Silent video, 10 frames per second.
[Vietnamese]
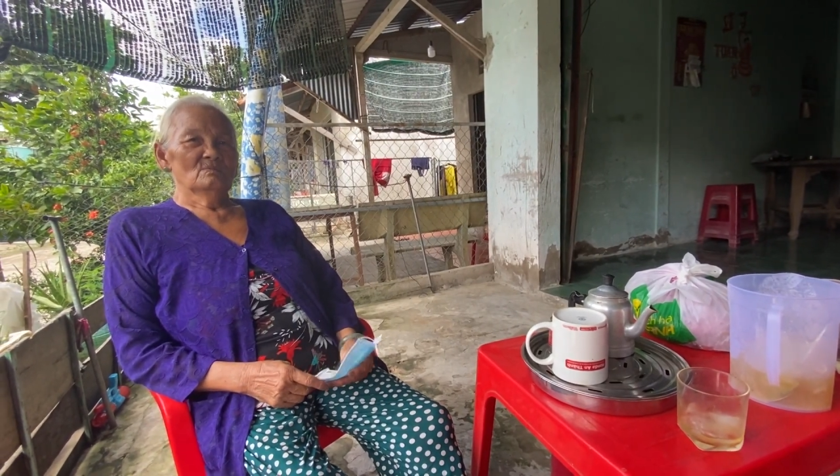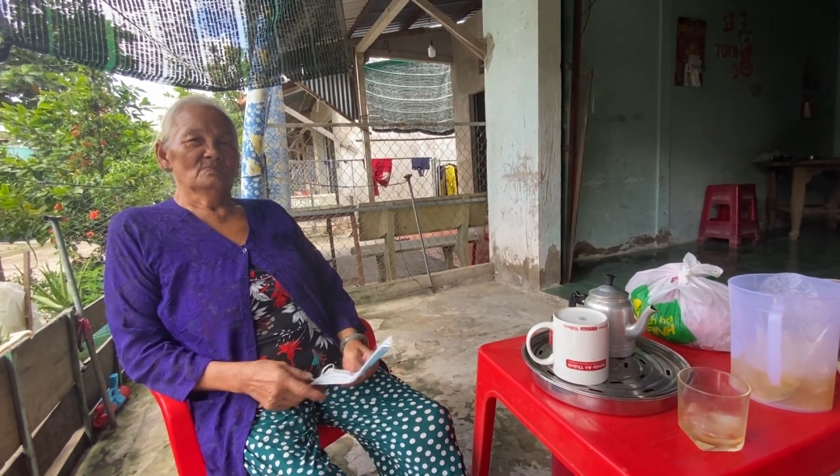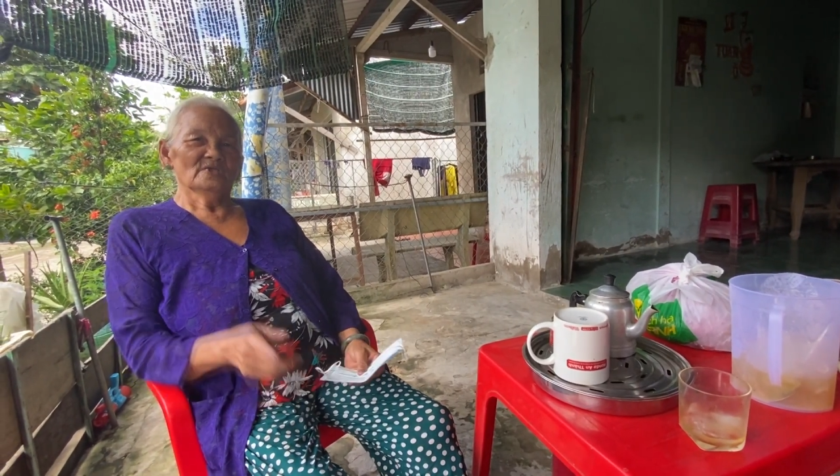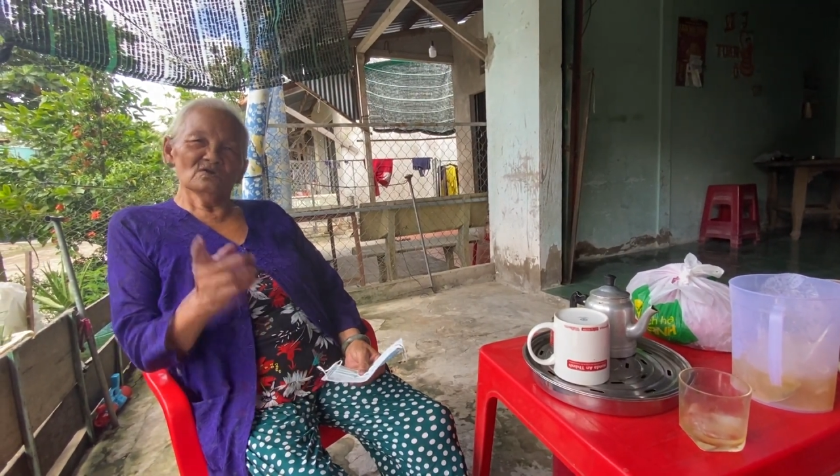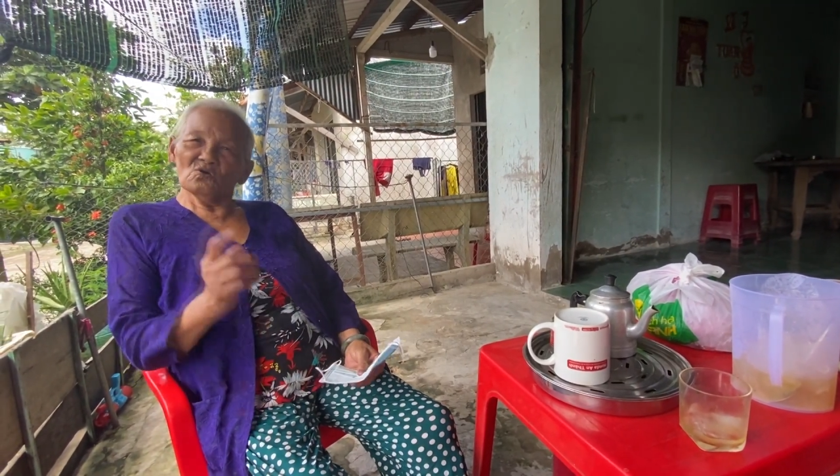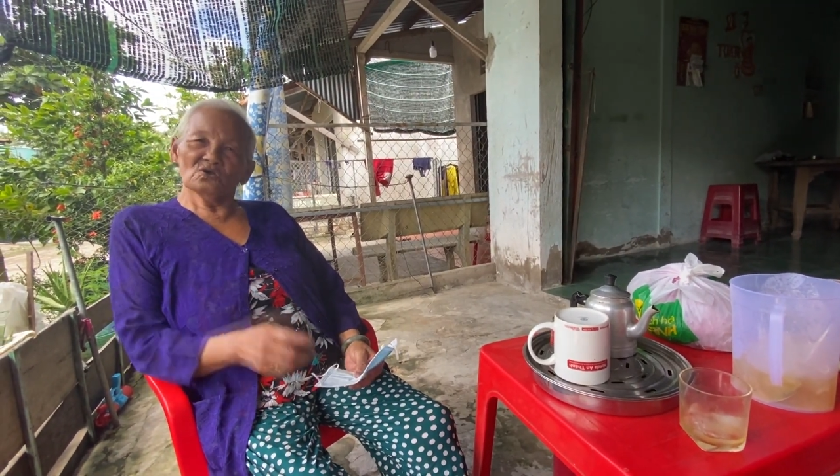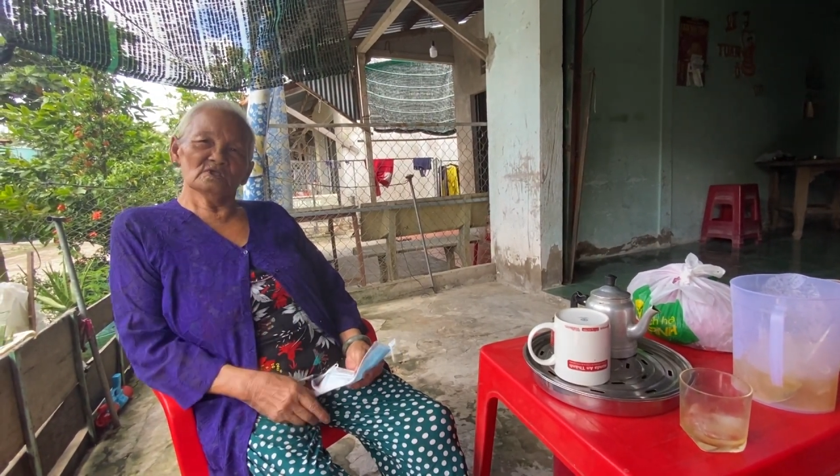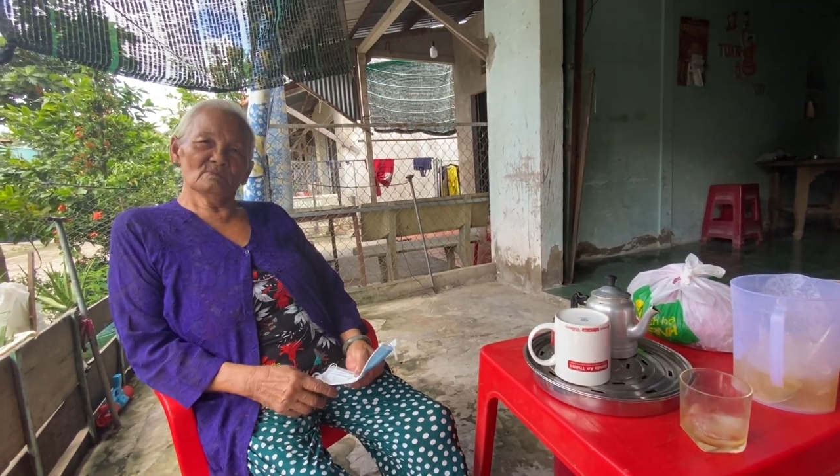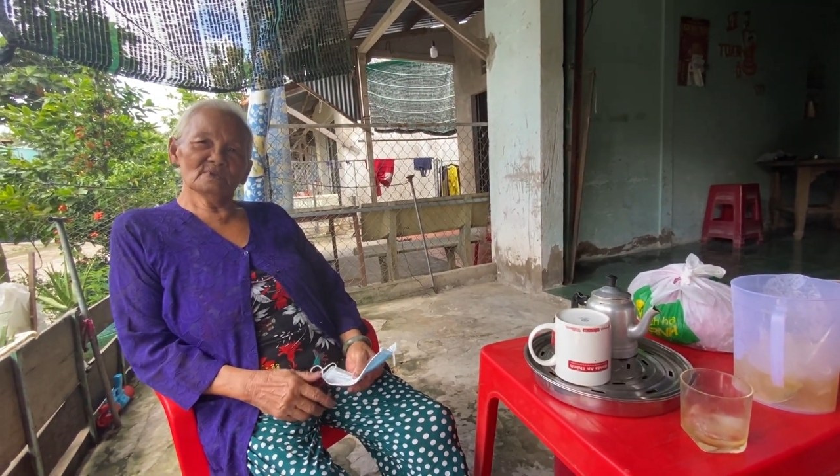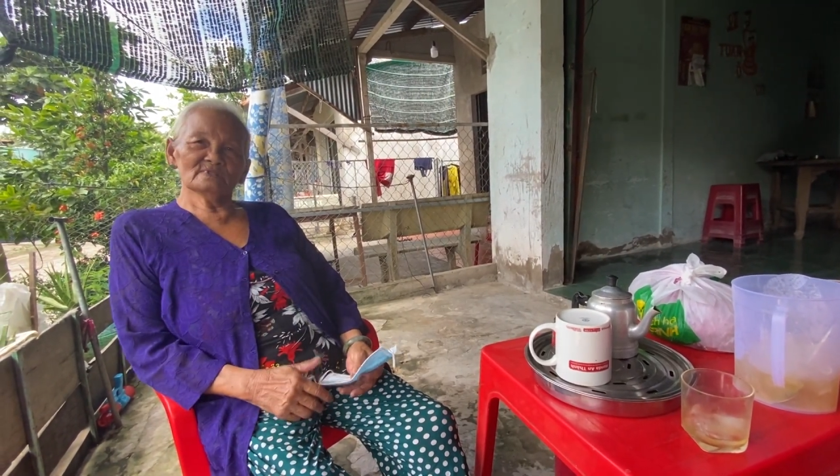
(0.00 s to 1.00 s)
nhớ con
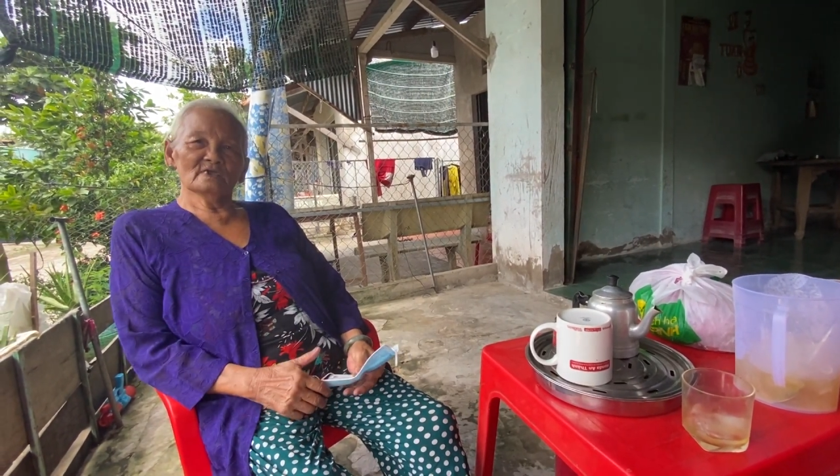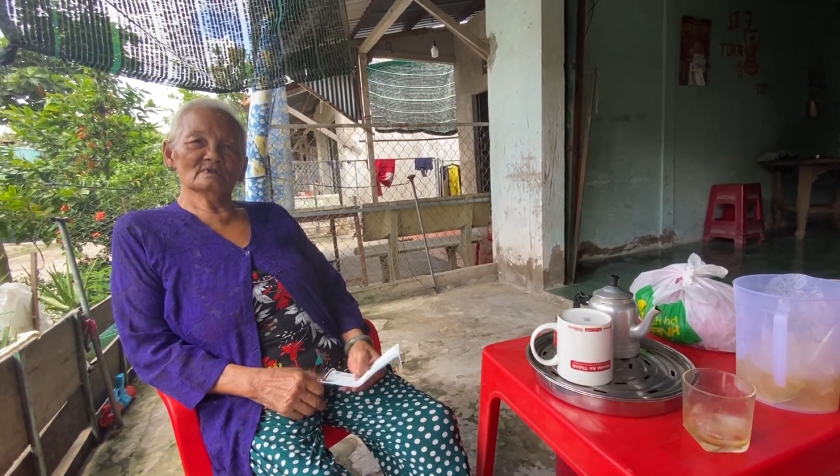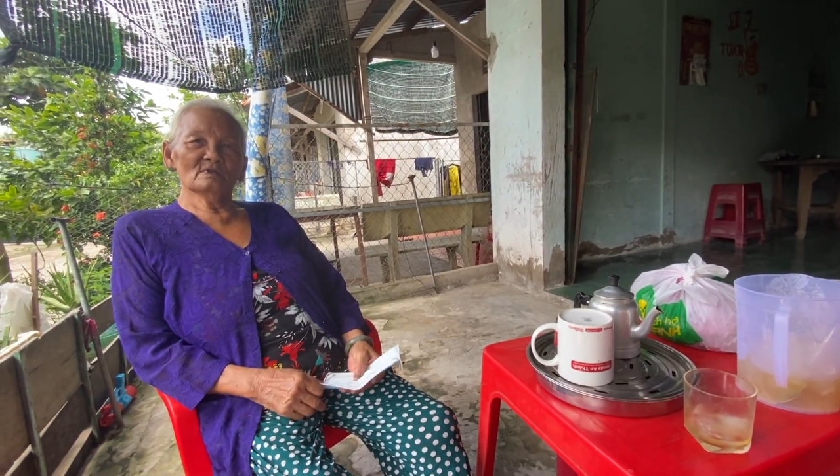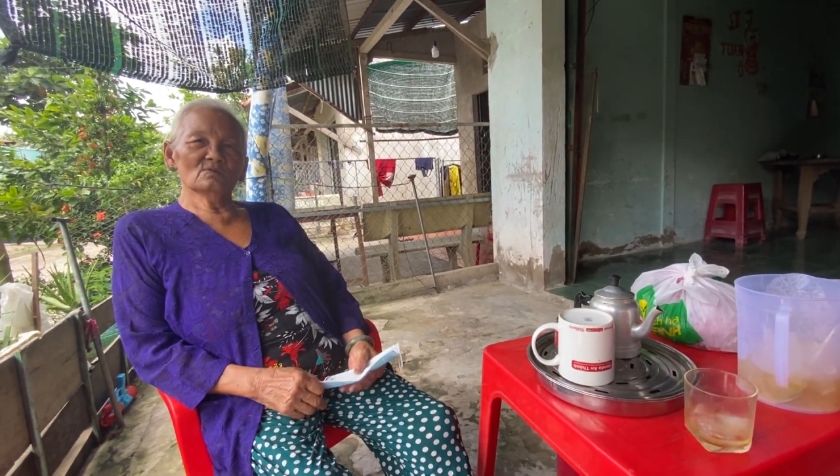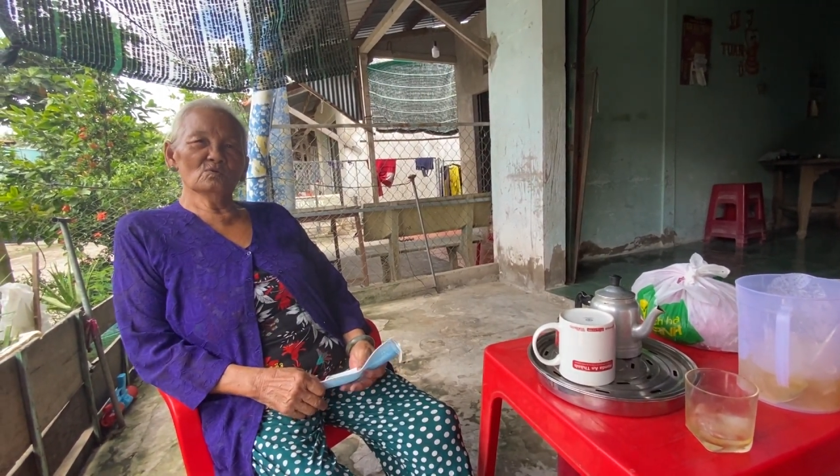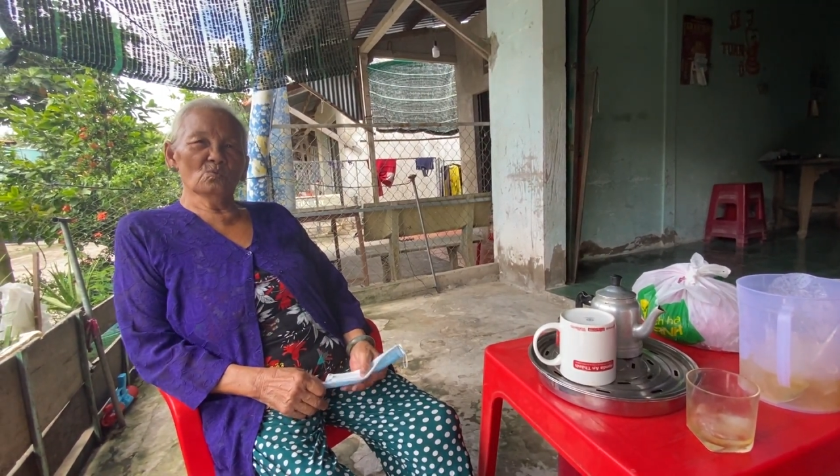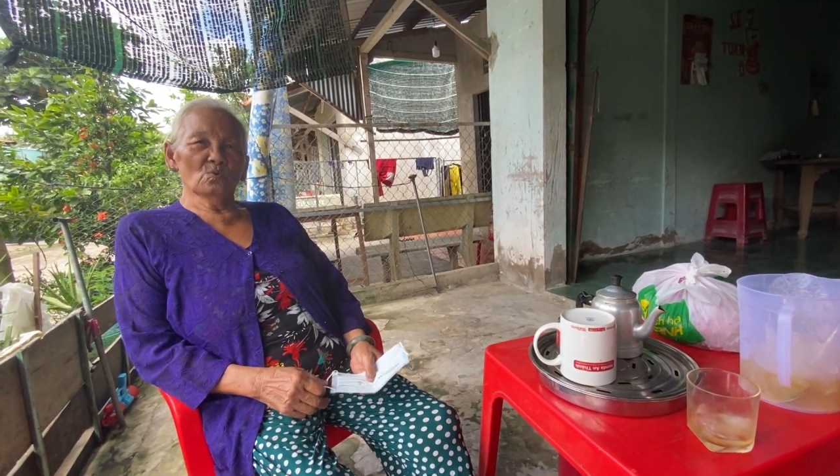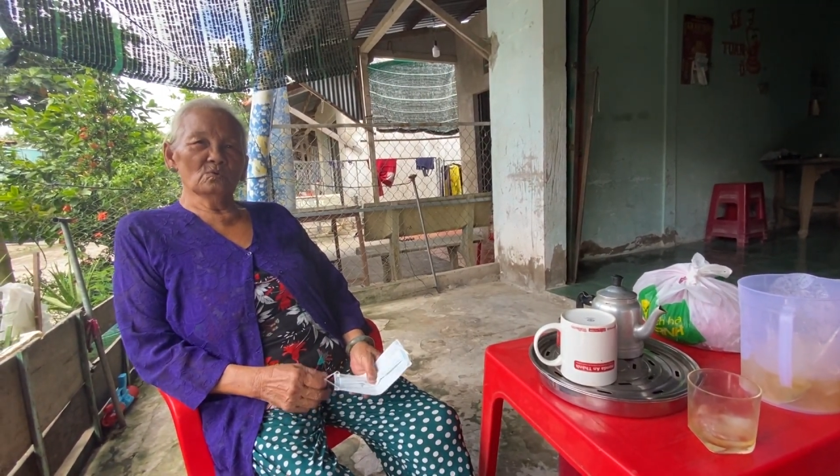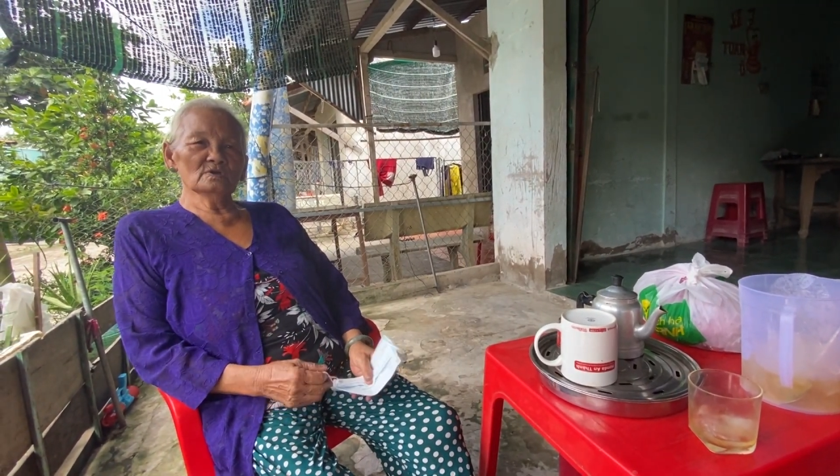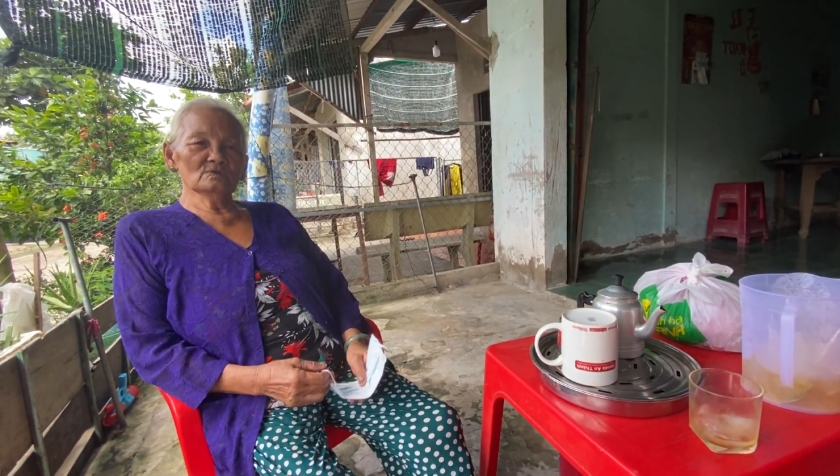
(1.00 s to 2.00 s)
lắm mà thiệt lâu lâu buồn ấy,